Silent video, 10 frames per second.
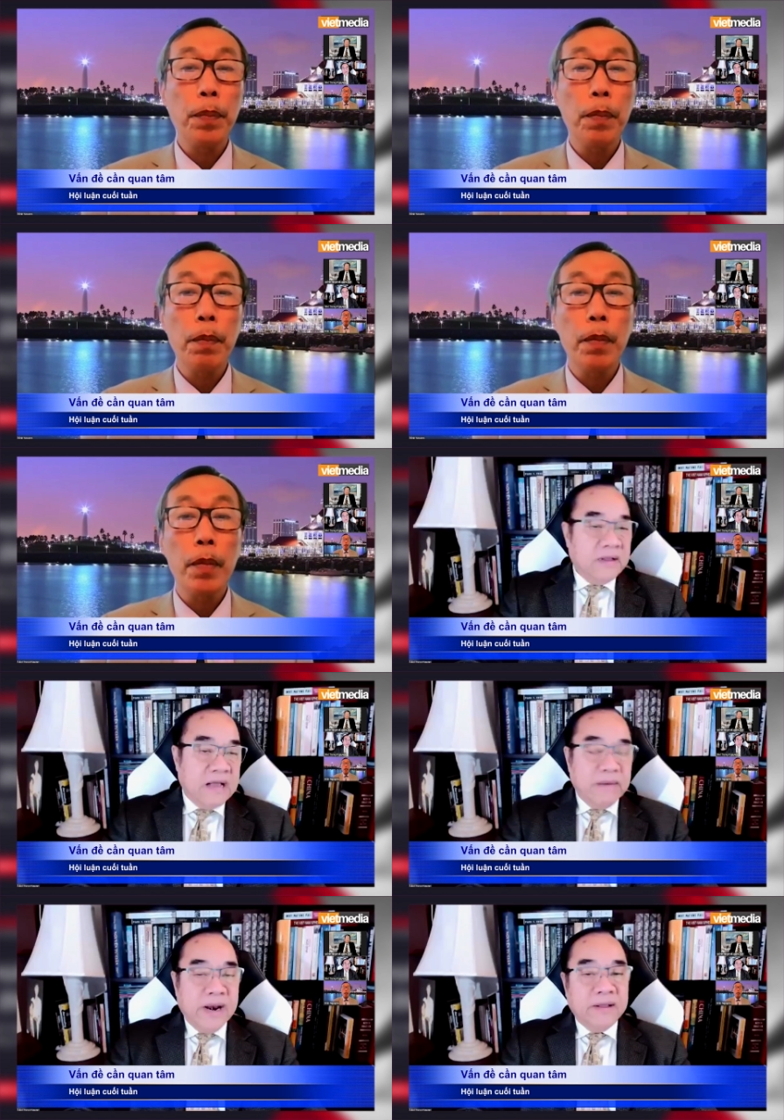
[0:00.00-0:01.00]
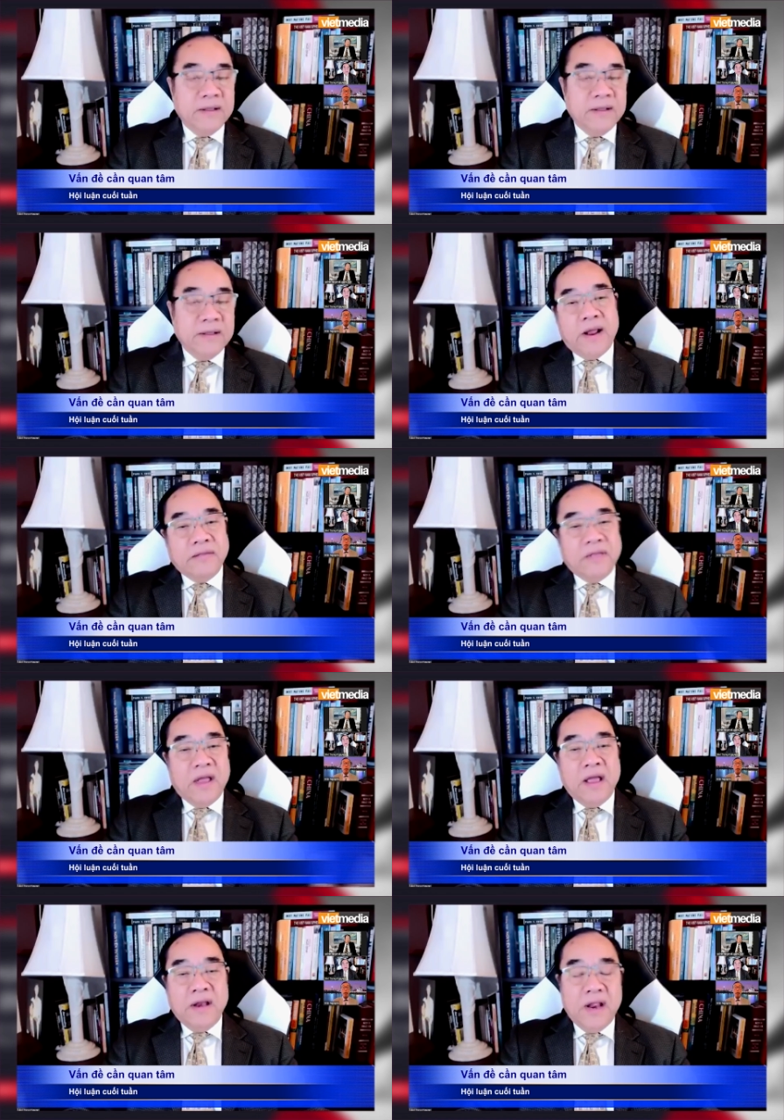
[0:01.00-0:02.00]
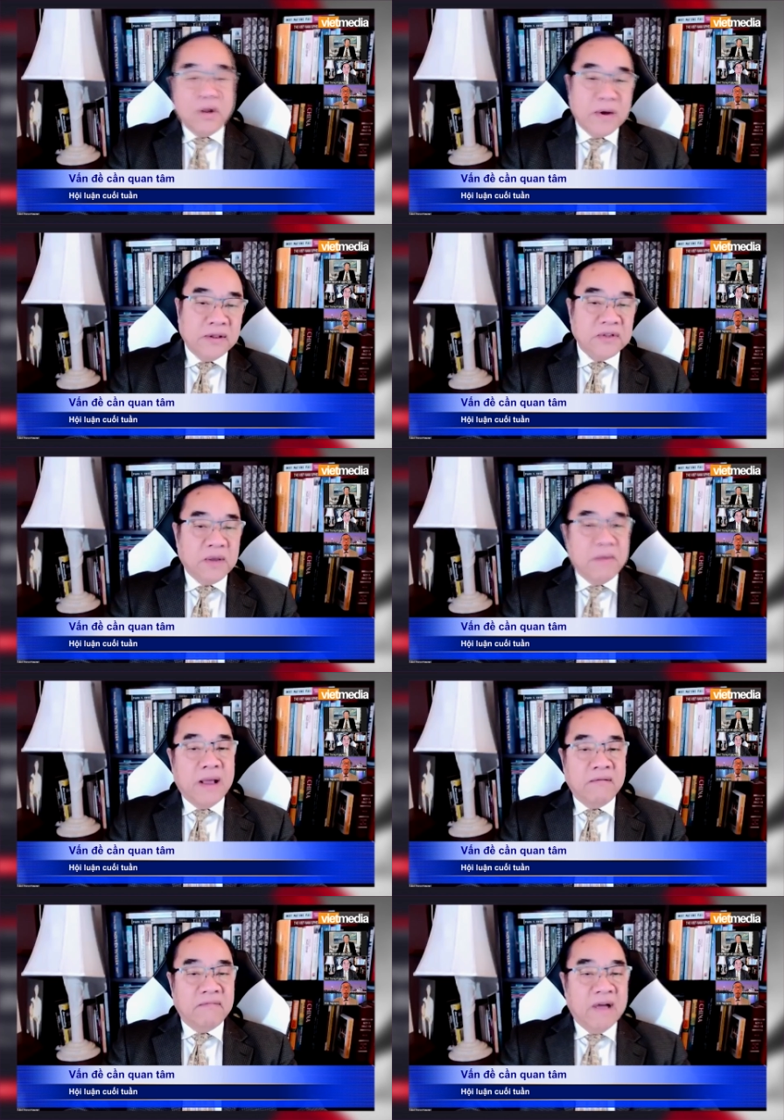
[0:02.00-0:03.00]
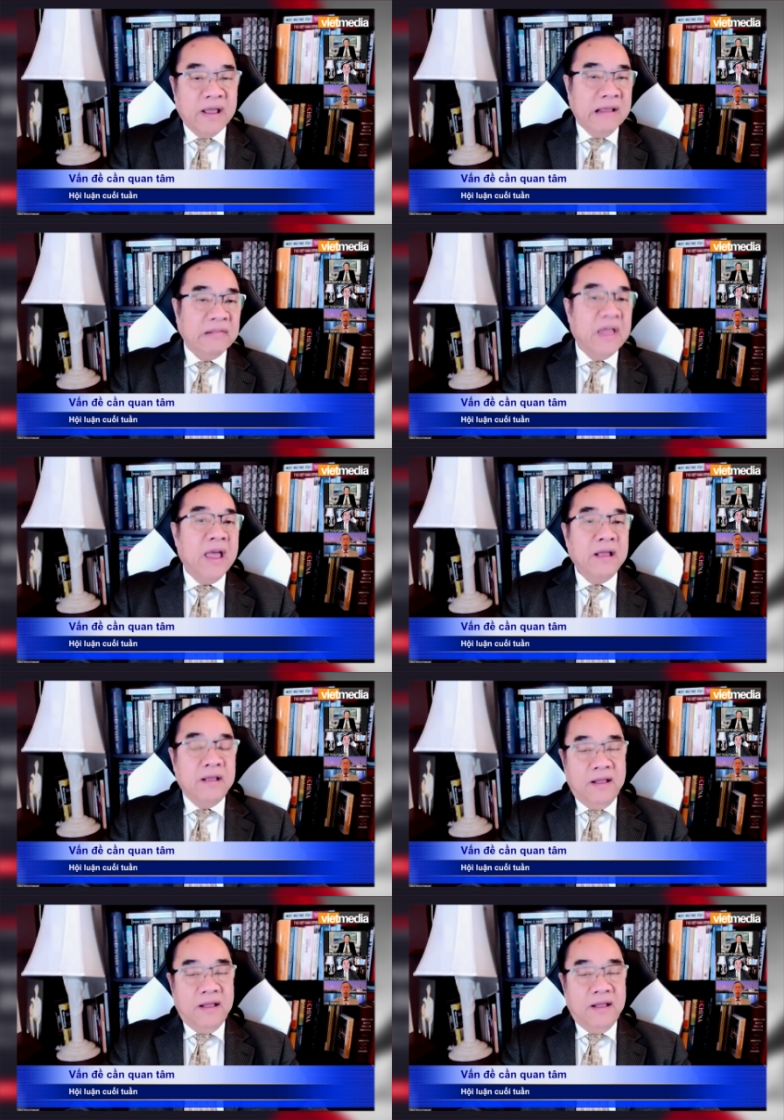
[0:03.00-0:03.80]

Vâng, cảm ơn anh. Đó là cái tình hình liên quan đến dịch bệnh và y tế